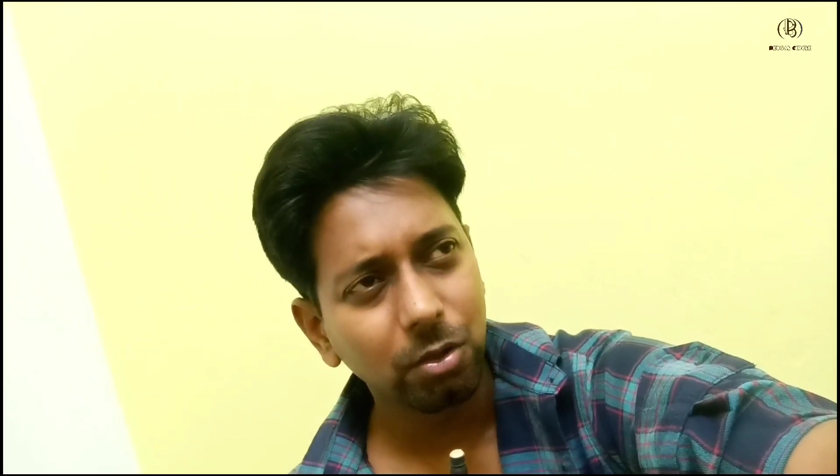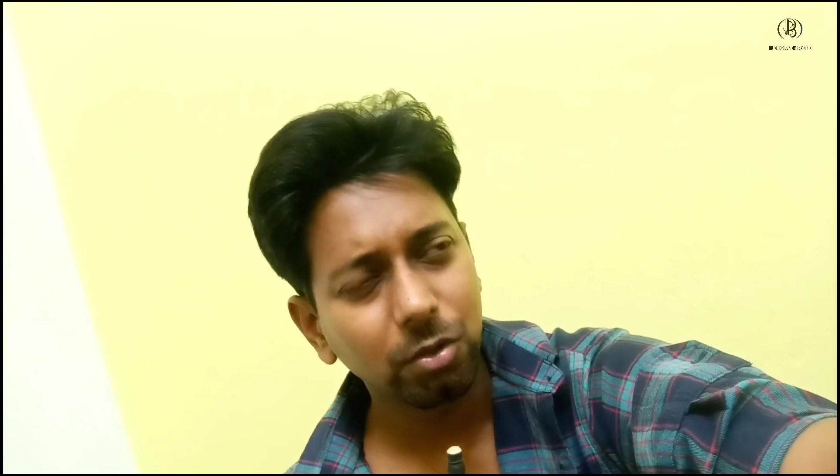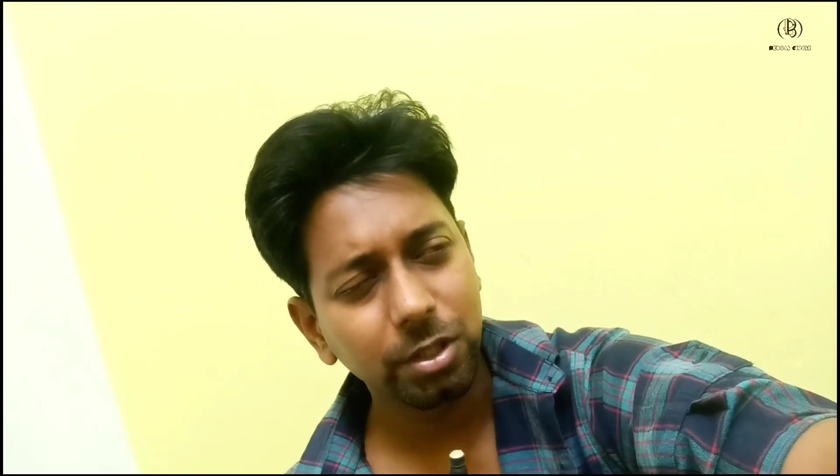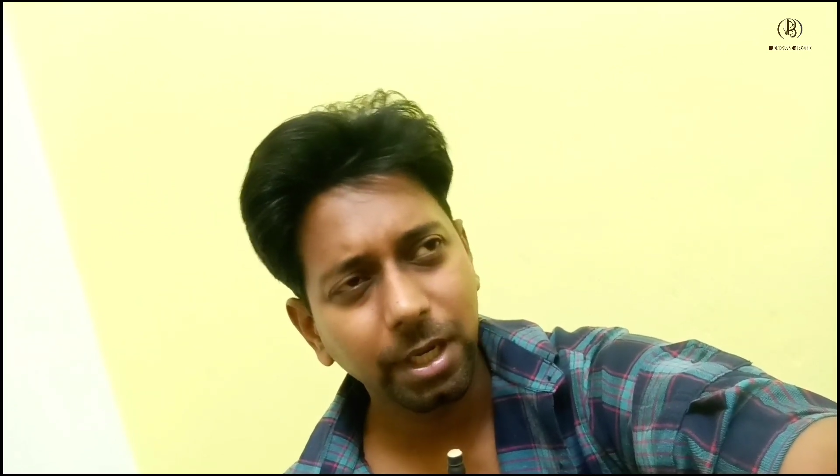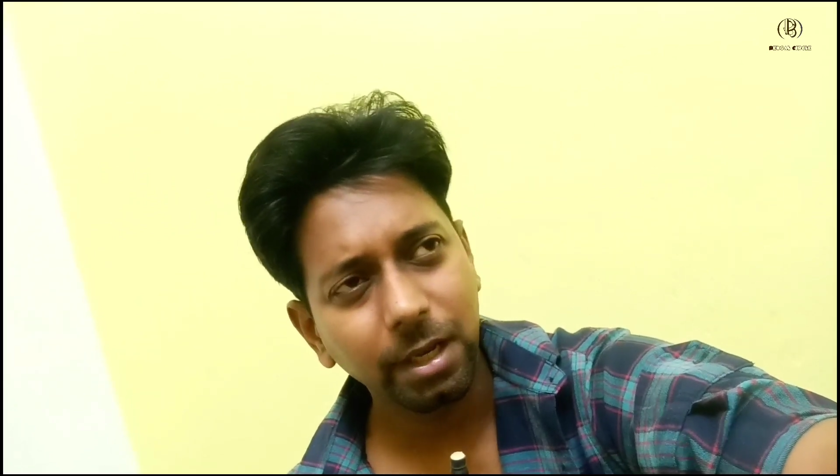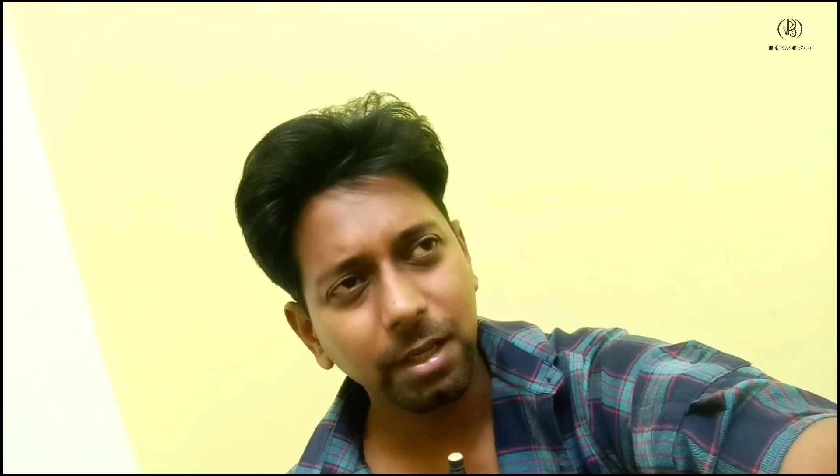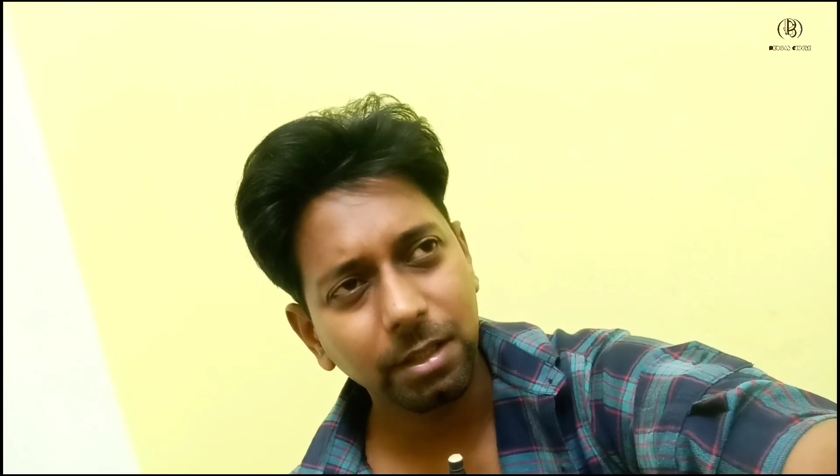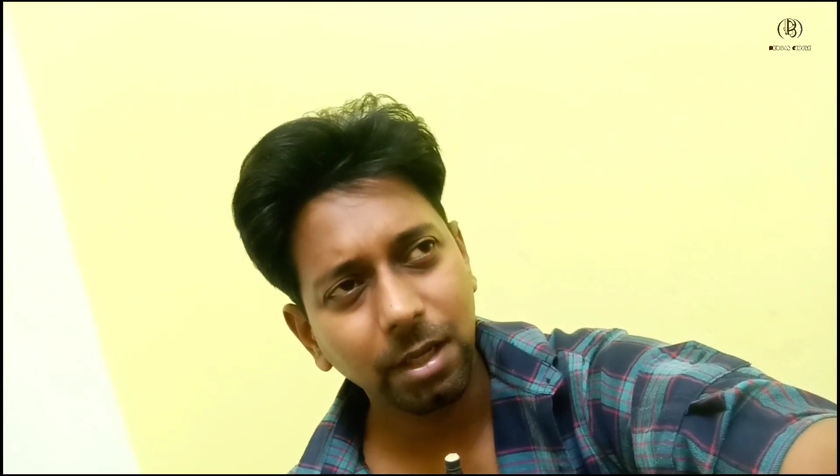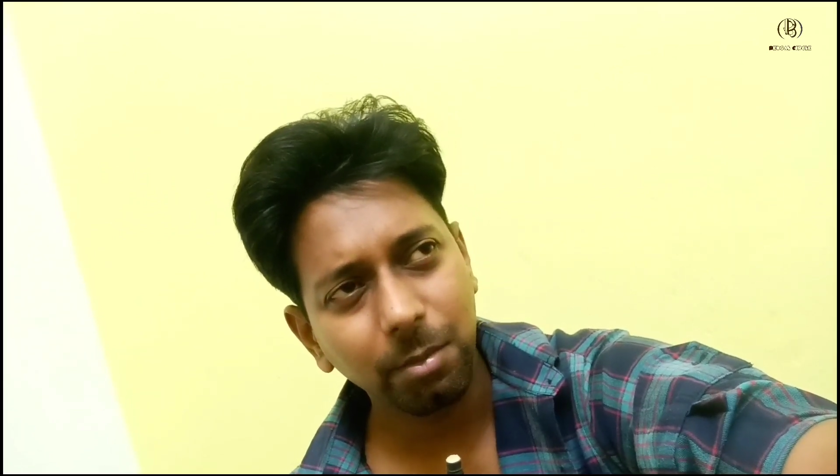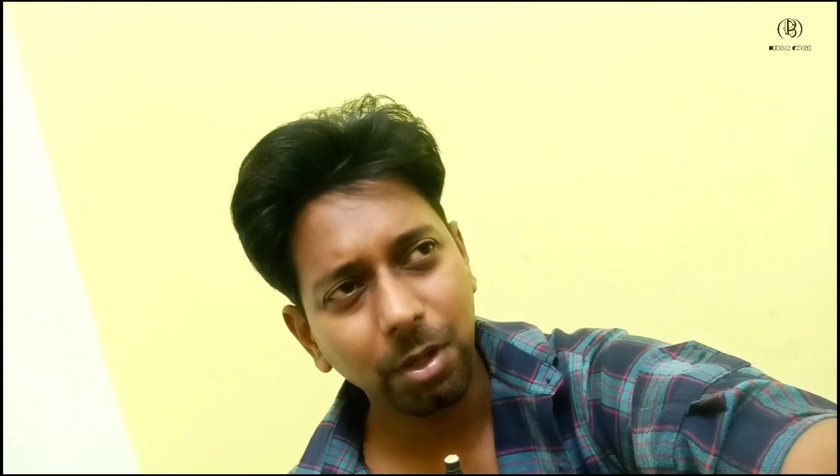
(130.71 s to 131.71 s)
তো সেখানে
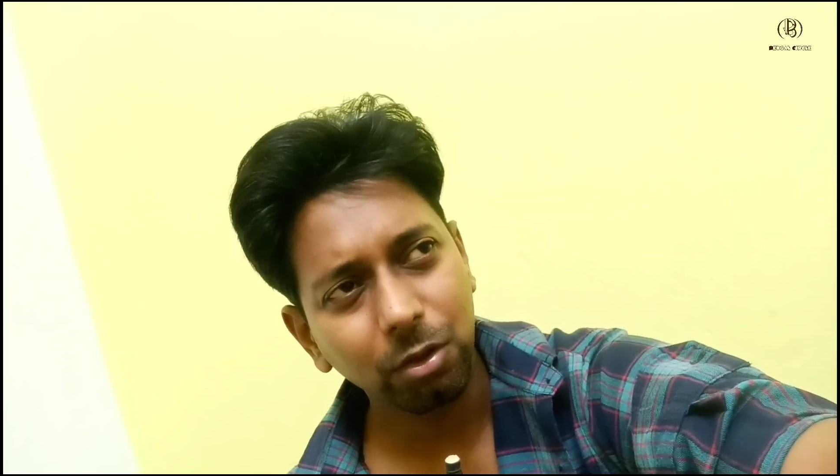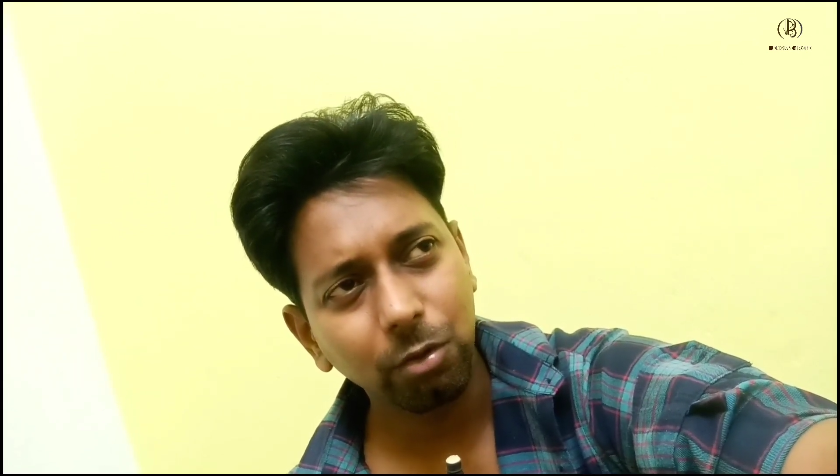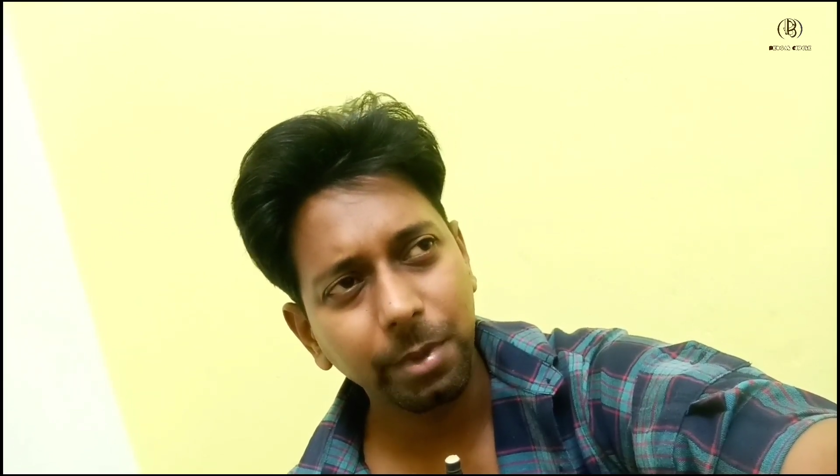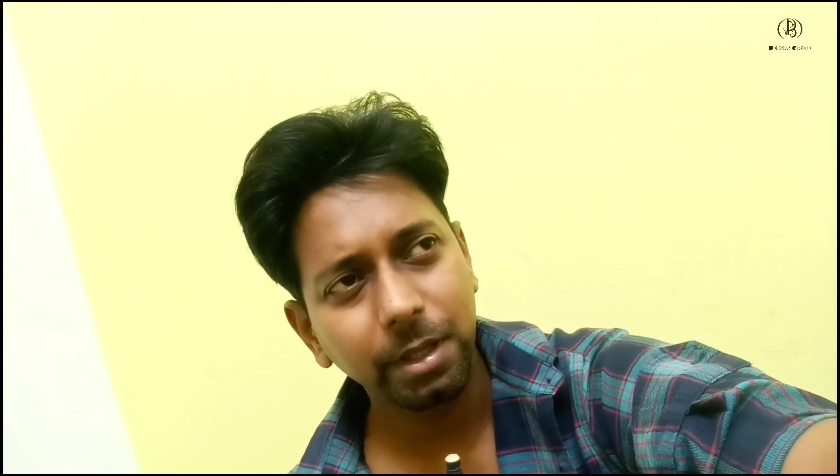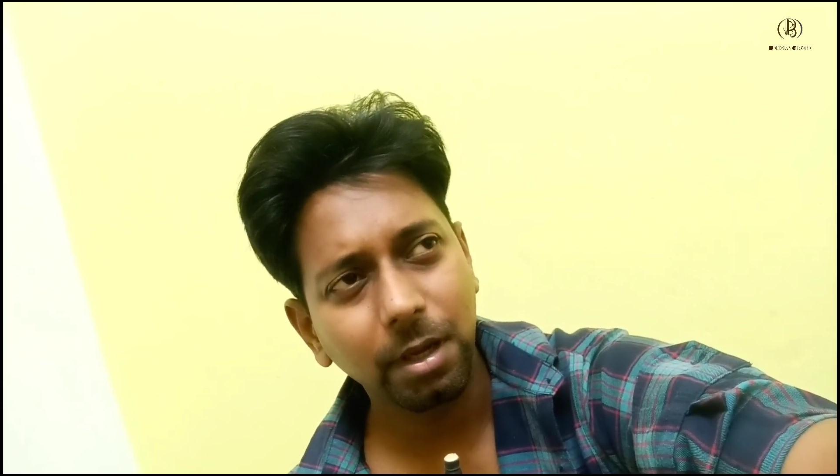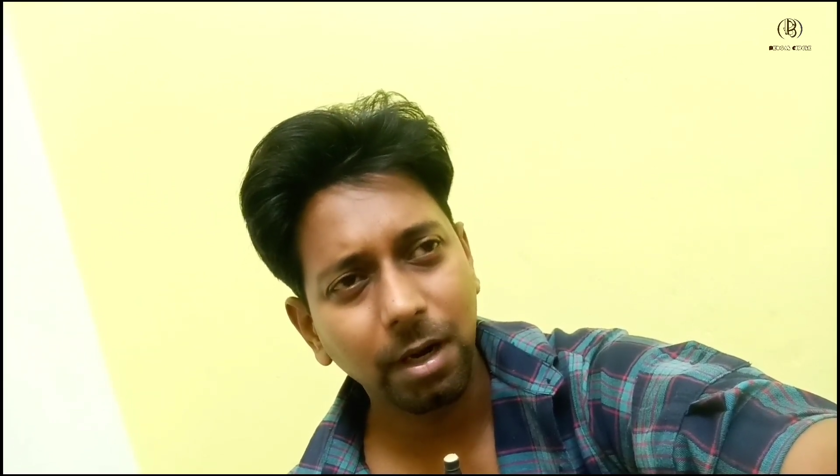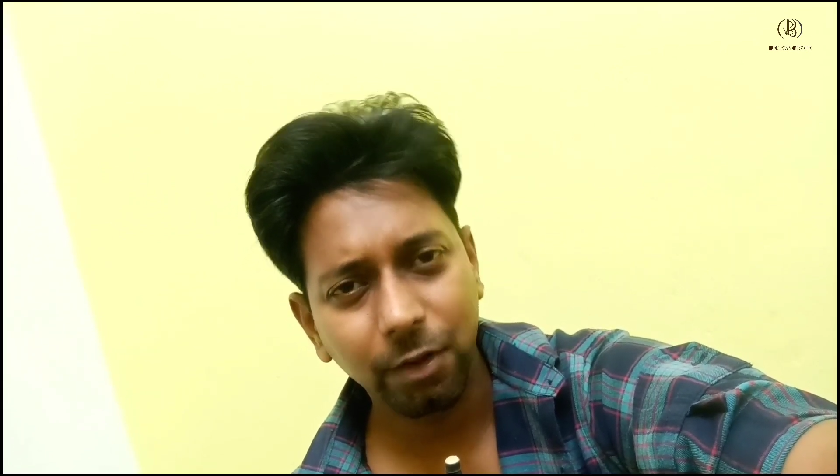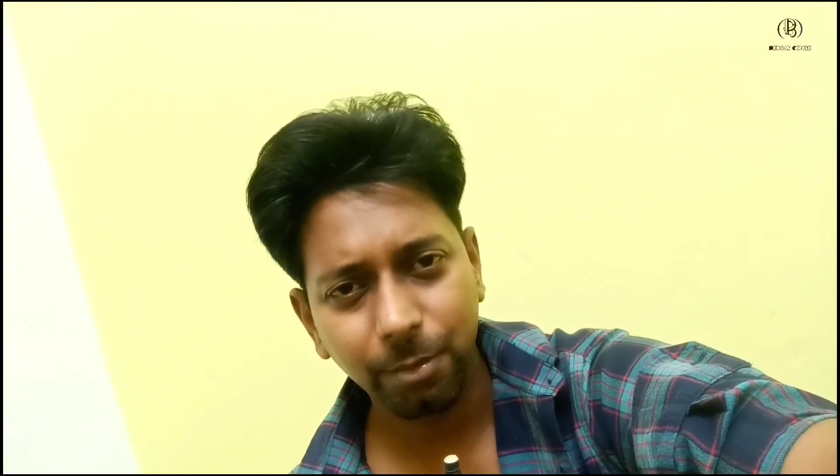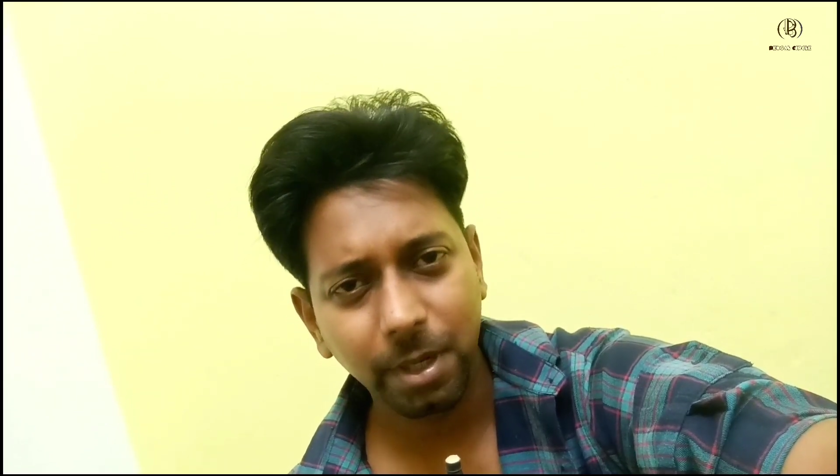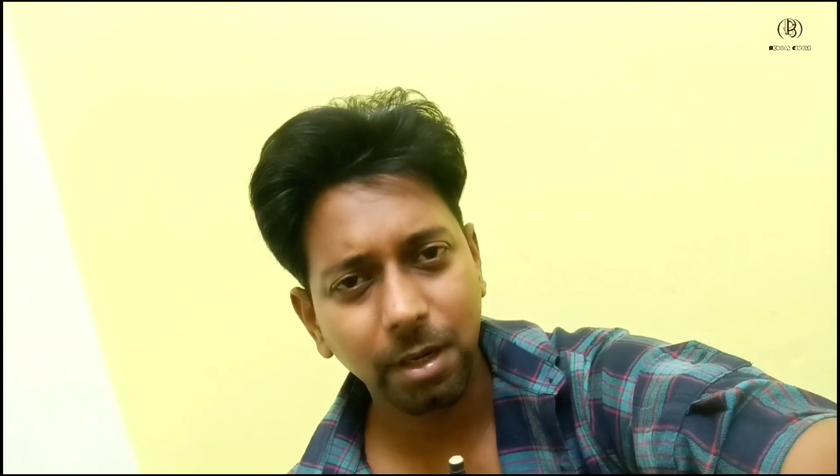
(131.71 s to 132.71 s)
তার বান্ধবী তার
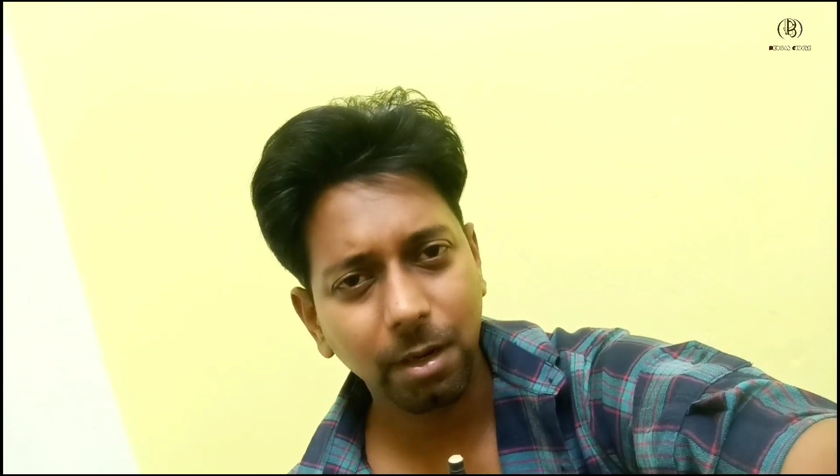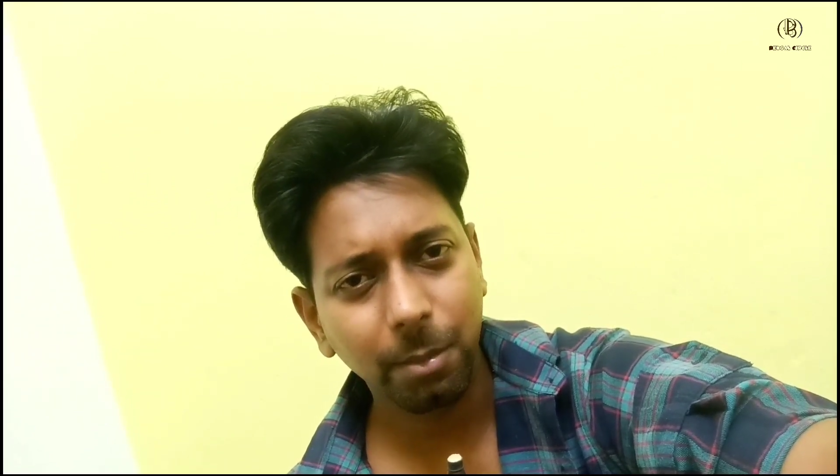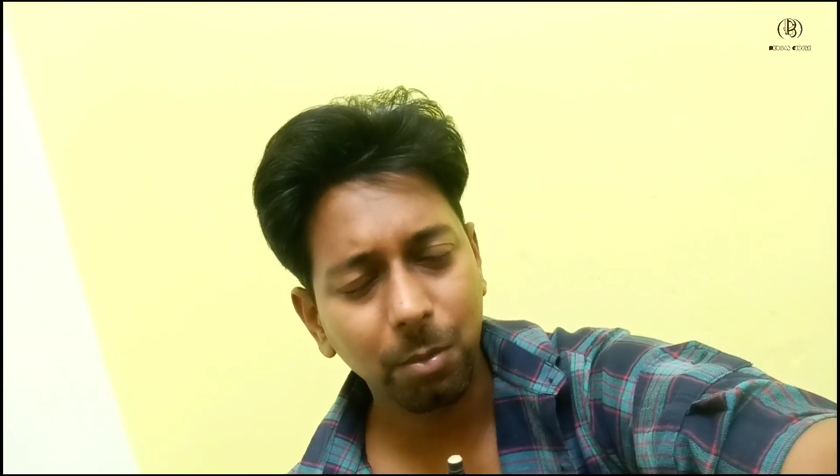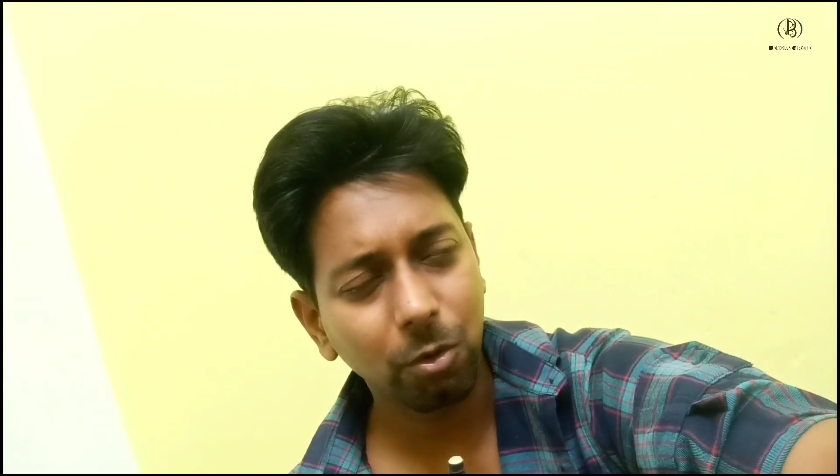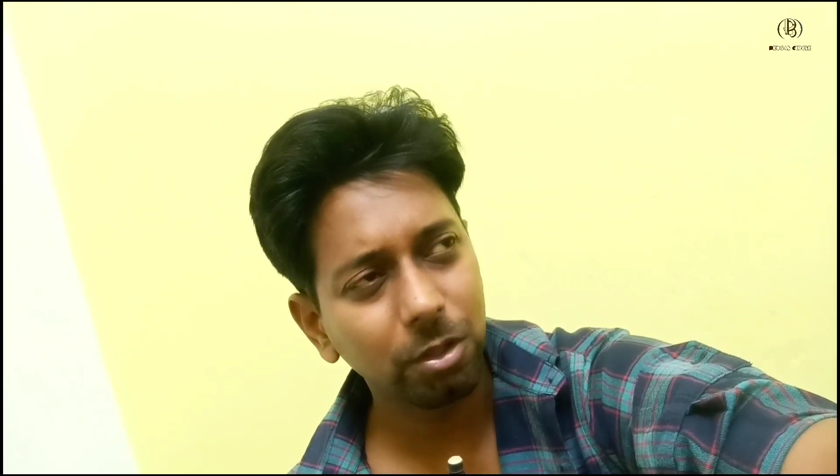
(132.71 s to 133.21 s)
হাজব্যান্ডের নামে